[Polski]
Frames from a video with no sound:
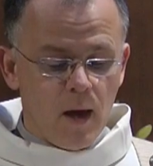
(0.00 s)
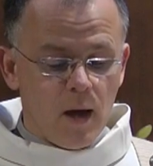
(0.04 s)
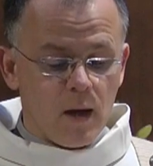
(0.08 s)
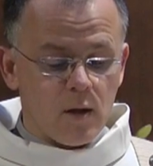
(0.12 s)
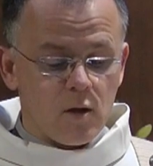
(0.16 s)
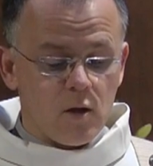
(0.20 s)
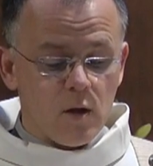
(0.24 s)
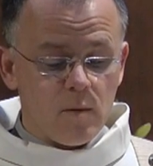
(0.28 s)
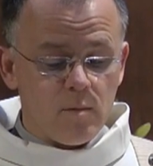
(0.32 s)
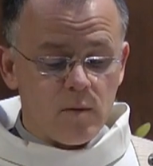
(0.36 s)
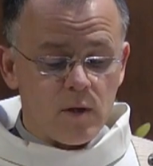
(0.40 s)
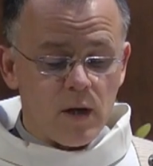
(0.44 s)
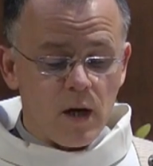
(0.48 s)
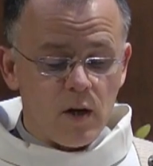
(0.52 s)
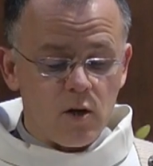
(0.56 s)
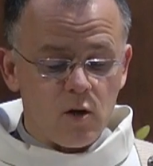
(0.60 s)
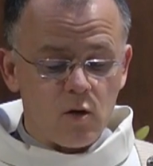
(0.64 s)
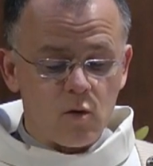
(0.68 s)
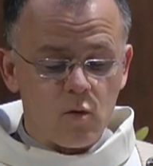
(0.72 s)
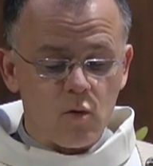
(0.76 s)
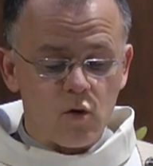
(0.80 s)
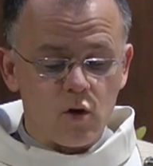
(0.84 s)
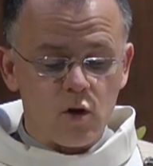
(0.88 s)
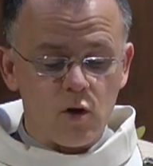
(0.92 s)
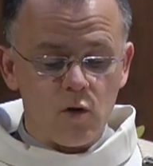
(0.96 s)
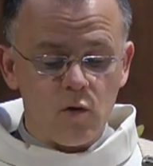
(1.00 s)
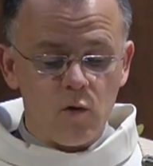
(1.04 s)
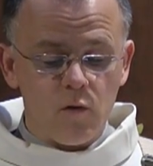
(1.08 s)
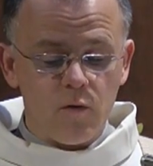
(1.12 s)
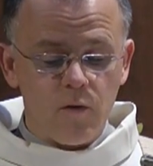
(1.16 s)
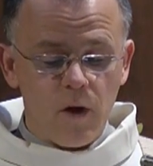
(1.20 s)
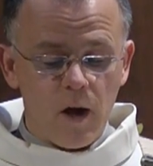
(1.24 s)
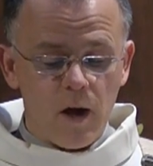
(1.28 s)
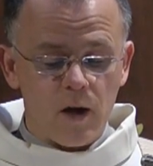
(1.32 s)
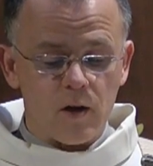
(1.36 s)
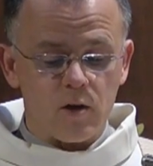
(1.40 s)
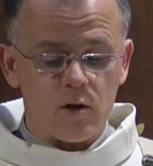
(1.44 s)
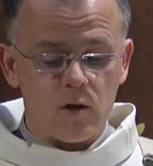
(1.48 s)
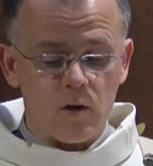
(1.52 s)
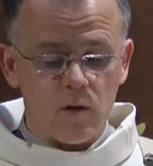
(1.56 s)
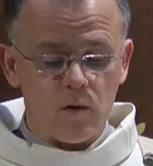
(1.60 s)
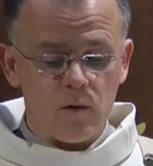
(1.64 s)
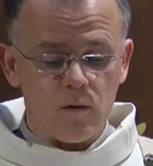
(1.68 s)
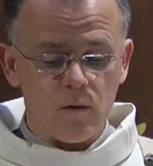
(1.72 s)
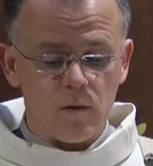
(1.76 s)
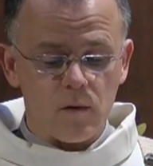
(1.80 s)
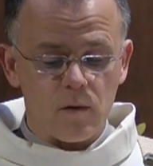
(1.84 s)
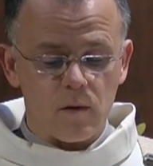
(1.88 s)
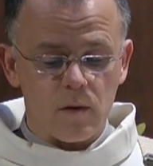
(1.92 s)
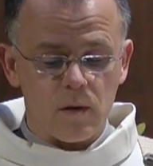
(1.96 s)
Tym zaś, którzy uwierzą,
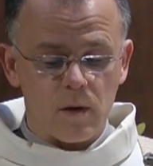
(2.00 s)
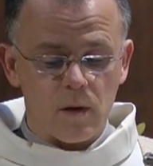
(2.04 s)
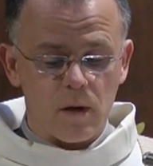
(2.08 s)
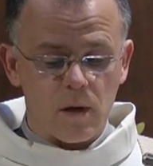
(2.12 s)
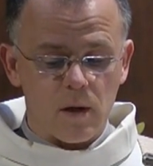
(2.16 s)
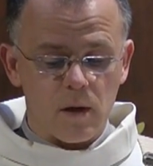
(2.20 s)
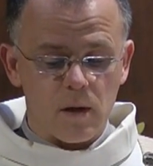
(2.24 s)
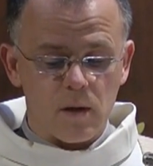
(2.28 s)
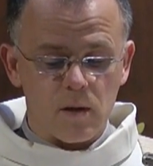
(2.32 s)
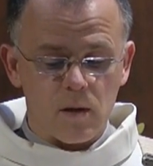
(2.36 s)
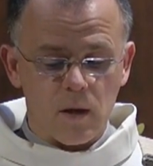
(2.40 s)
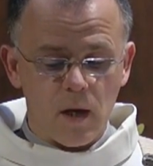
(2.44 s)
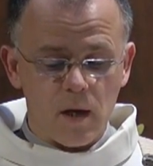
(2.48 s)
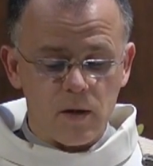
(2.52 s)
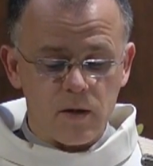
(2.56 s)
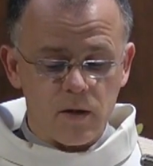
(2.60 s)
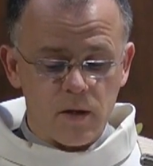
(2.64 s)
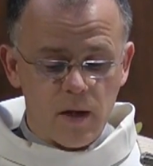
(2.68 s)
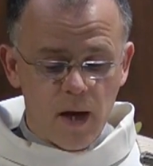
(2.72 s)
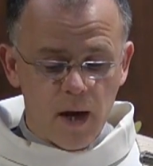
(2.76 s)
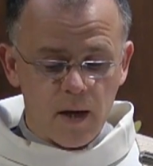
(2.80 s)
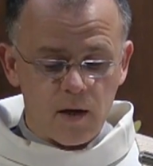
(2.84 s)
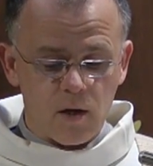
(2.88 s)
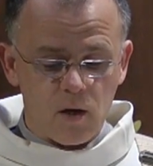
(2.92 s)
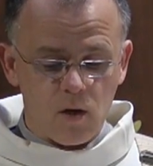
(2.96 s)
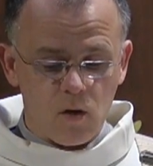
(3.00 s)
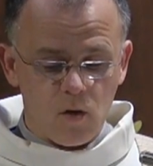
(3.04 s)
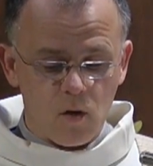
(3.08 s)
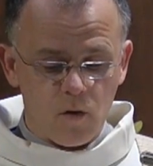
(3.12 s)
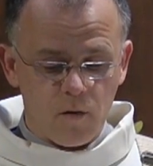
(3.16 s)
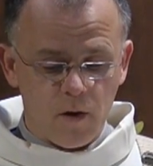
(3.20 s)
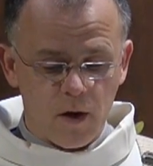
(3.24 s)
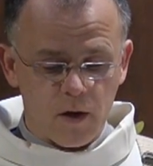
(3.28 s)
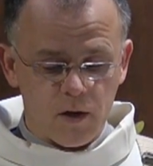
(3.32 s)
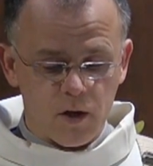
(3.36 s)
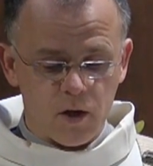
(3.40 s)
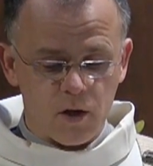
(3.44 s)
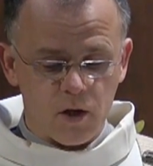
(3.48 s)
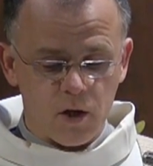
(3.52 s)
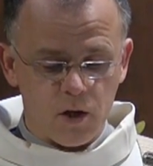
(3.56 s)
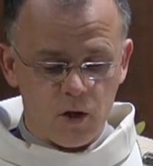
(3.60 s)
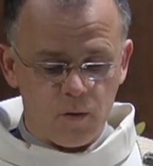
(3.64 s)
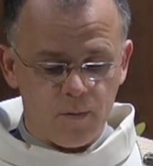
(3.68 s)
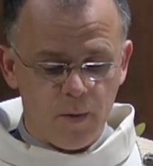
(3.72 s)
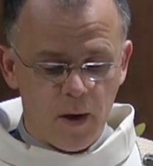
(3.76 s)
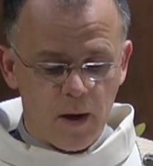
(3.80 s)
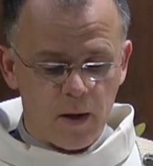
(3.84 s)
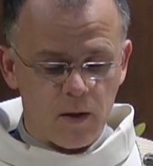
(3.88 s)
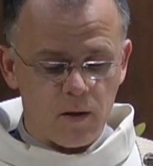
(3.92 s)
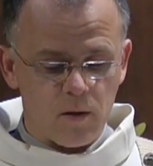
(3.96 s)
te znaki towarzyszyć
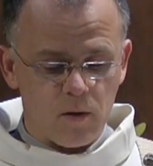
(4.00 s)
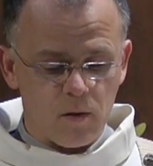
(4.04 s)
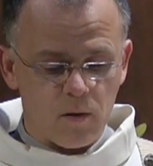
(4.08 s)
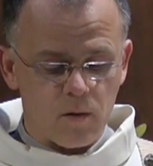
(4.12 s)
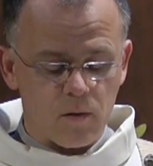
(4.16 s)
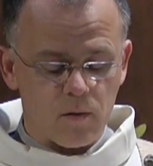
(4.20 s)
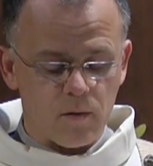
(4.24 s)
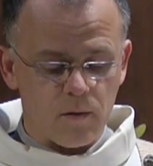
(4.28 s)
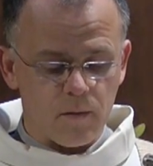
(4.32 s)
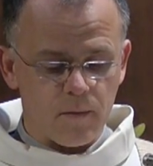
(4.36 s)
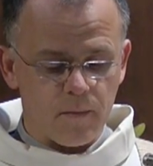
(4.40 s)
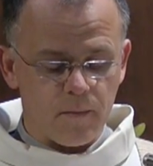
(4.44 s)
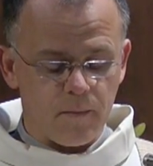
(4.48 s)
będą.